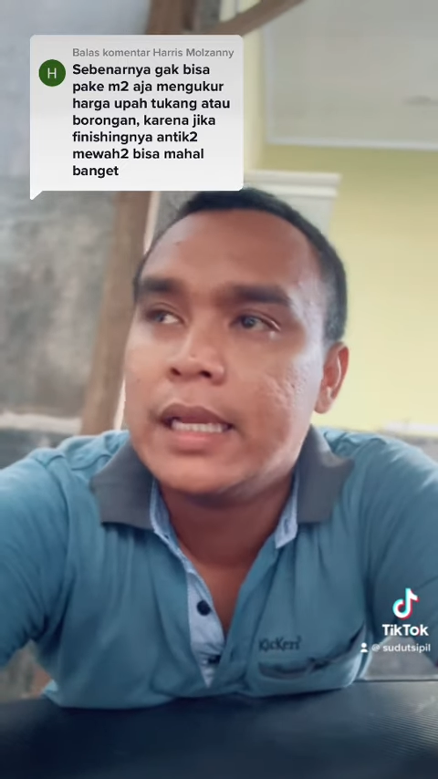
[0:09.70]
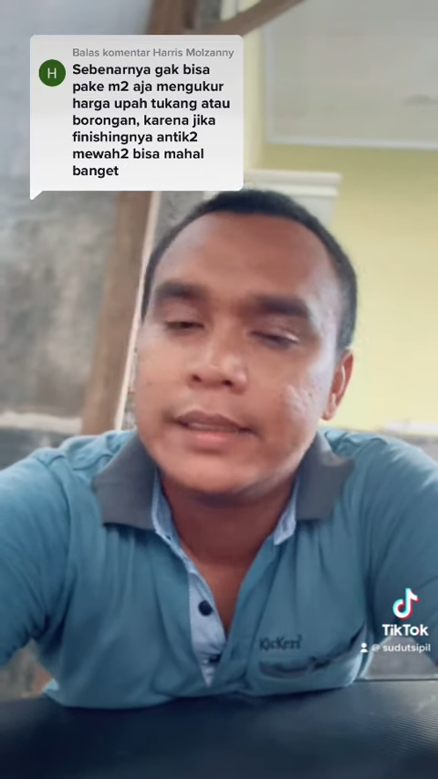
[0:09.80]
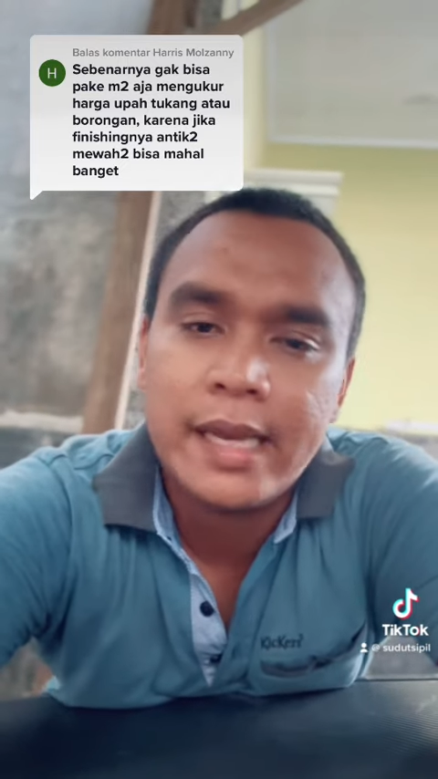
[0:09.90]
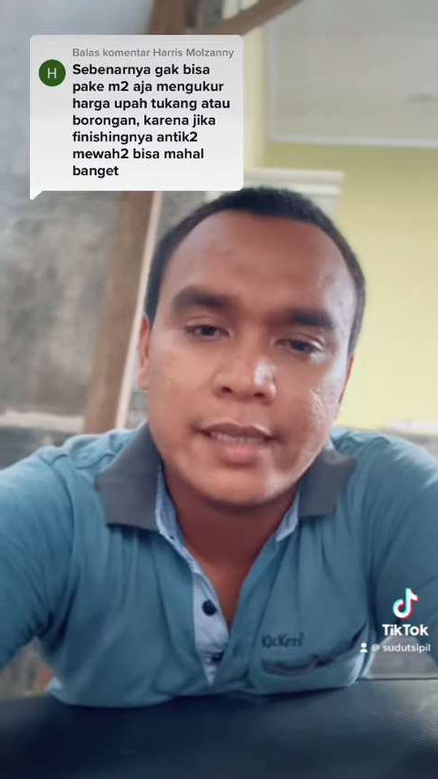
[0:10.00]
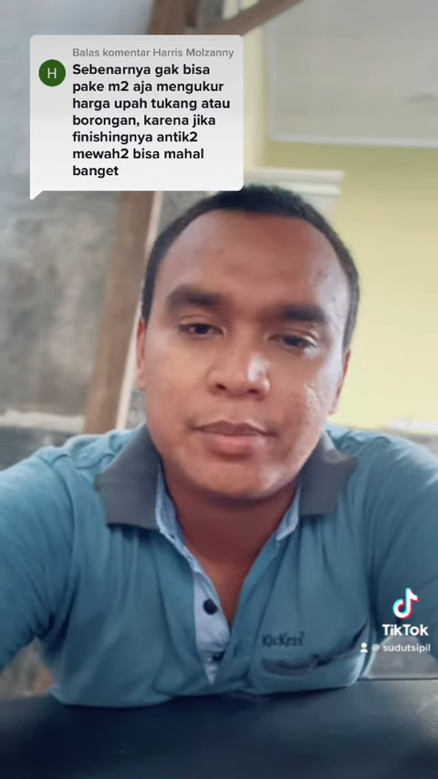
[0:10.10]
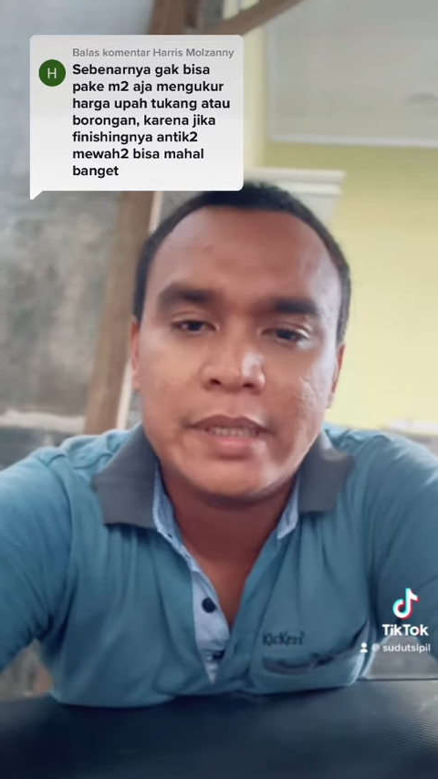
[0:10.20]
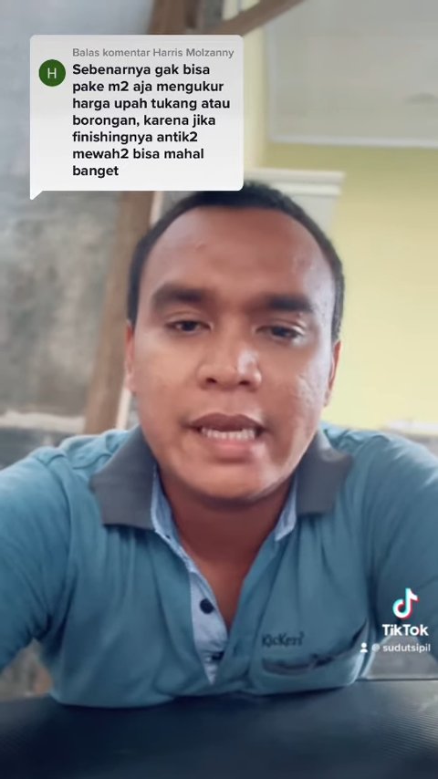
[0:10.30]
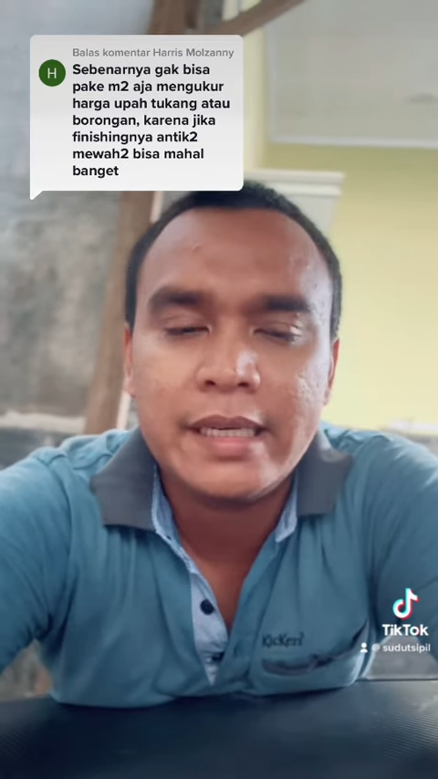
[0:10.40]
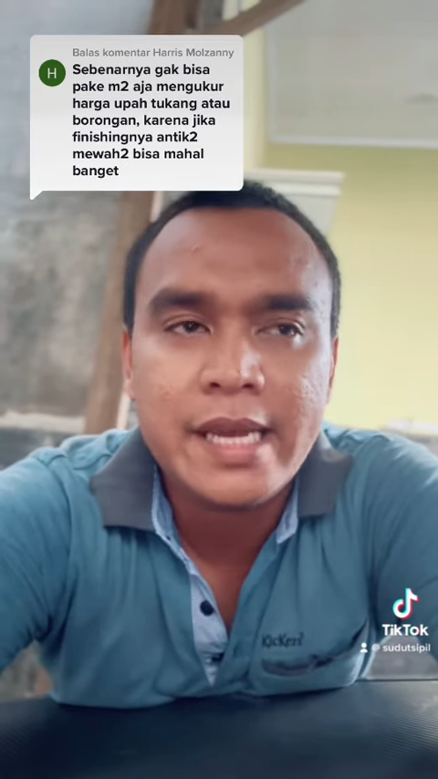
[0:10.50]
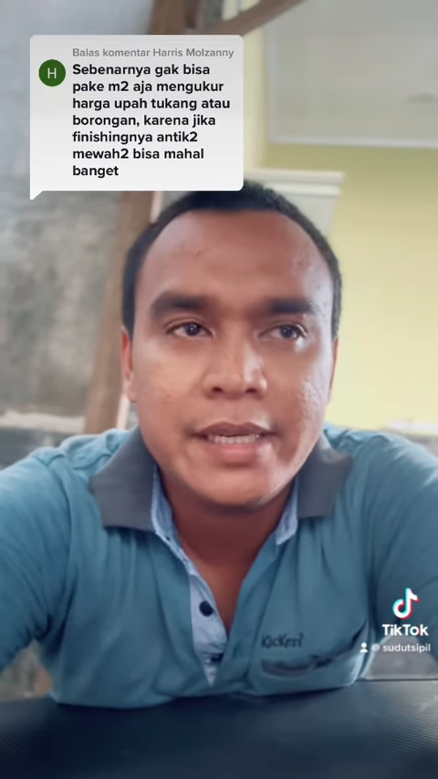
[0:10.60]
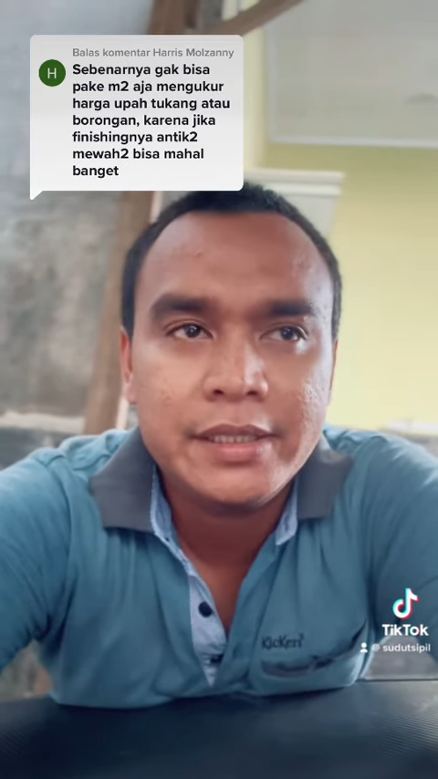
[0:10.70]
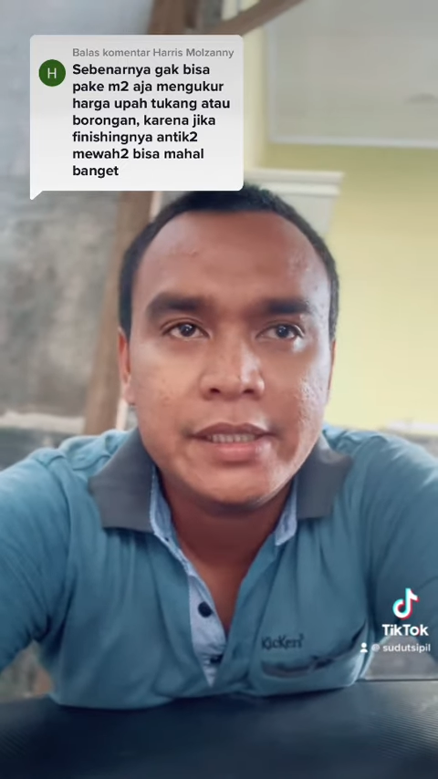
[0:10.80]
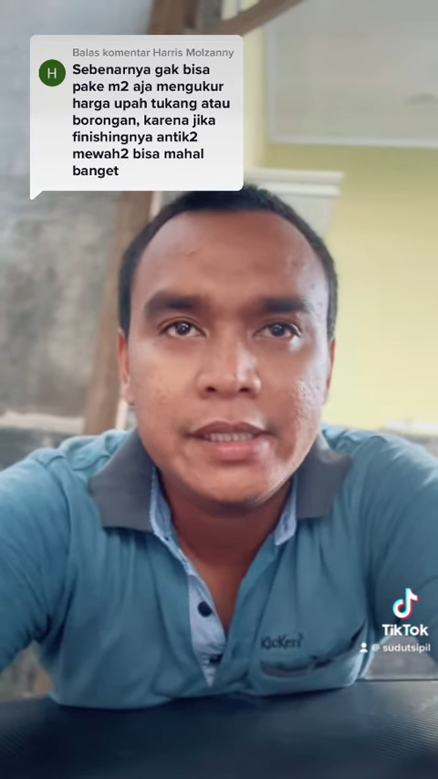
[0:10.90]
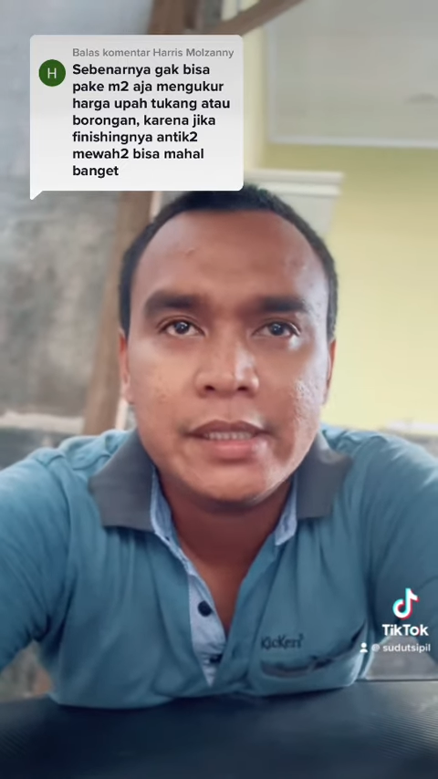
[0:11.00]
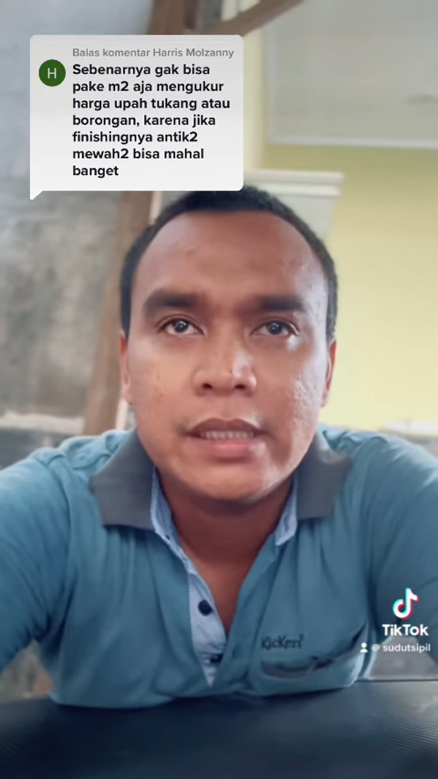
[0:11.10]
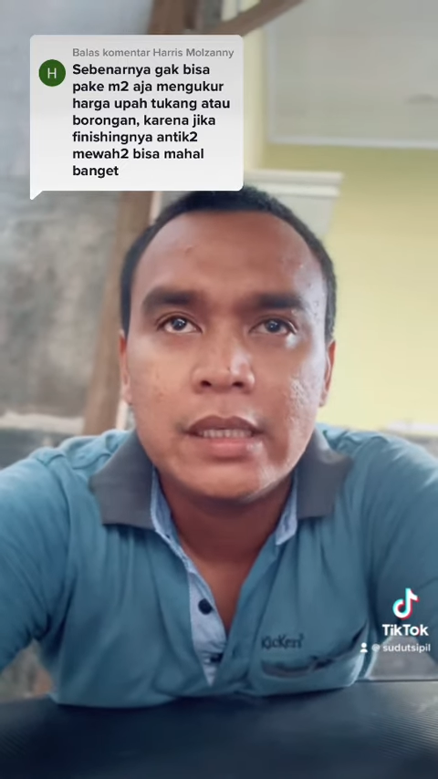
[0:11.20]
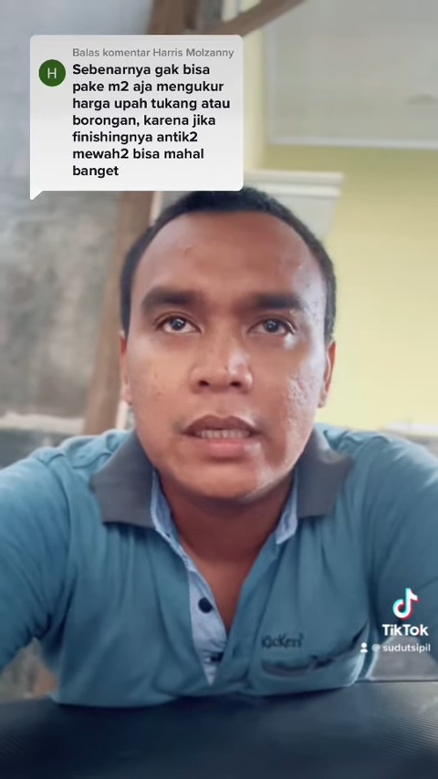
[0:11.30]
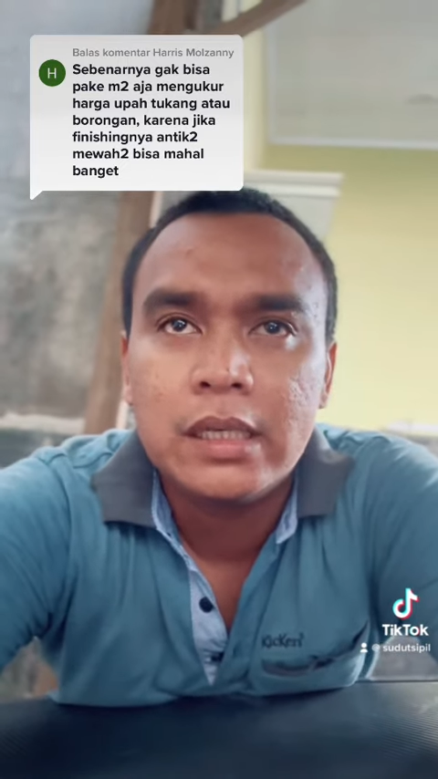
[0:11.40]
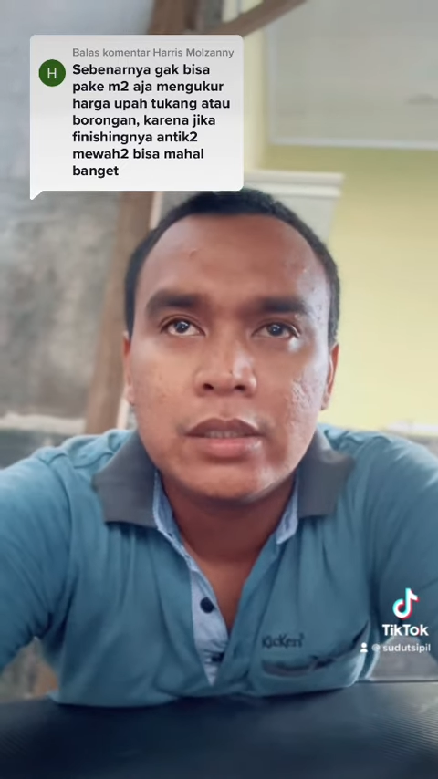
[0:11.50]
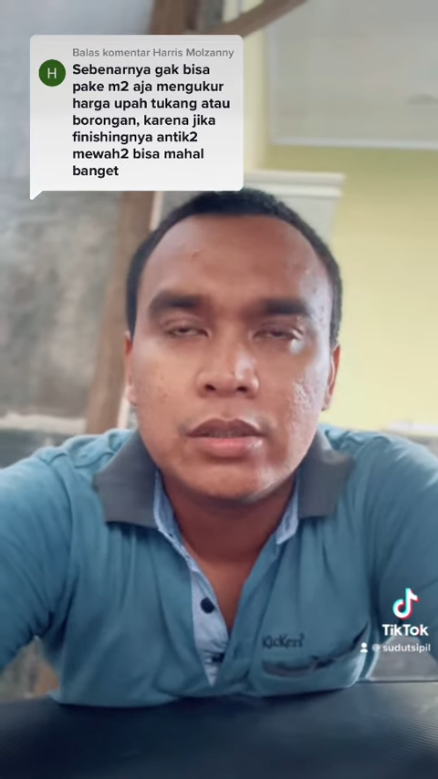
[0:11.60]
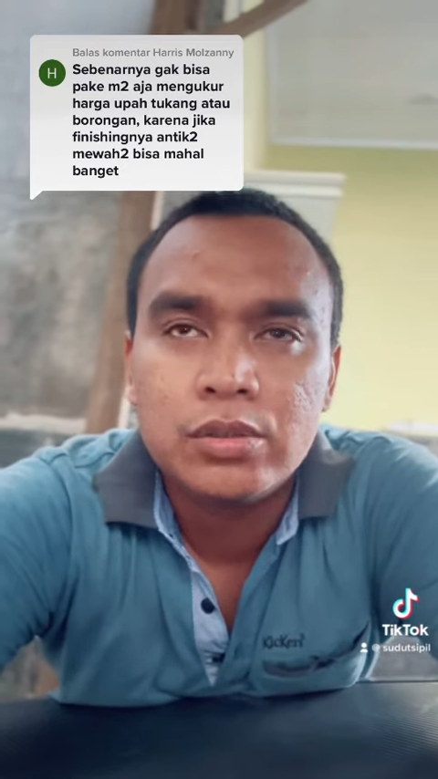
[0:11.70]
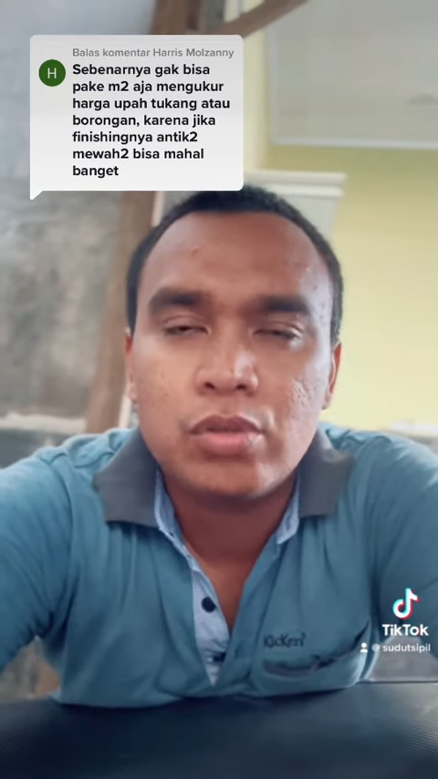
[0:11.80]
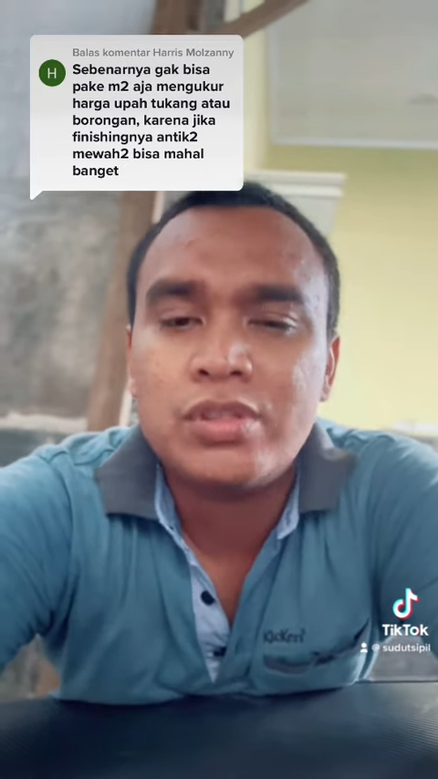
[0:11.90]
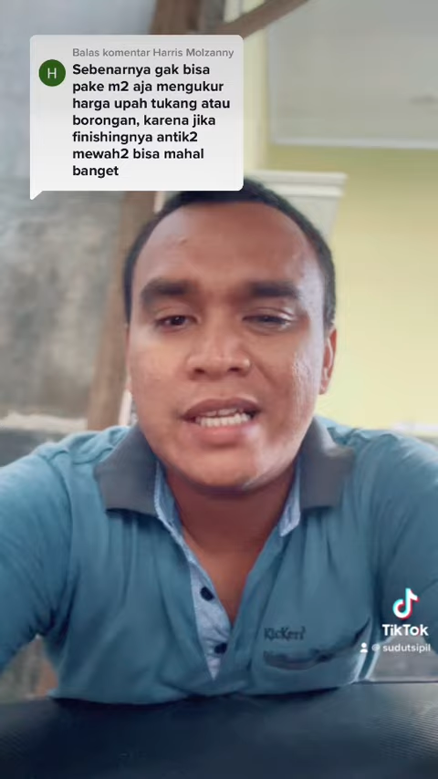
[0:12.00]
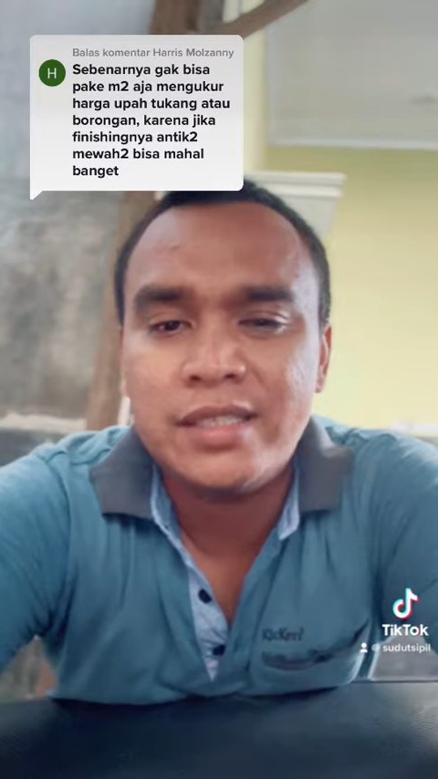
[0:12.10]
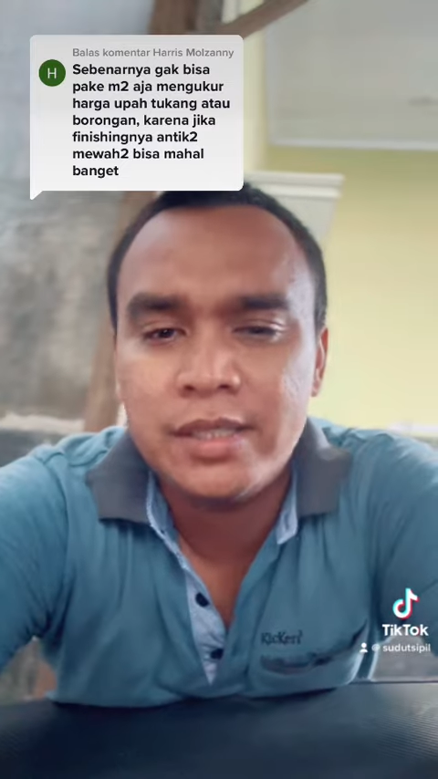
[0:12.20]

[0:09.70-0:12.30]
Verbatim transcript: Nah sebenarnya ini susah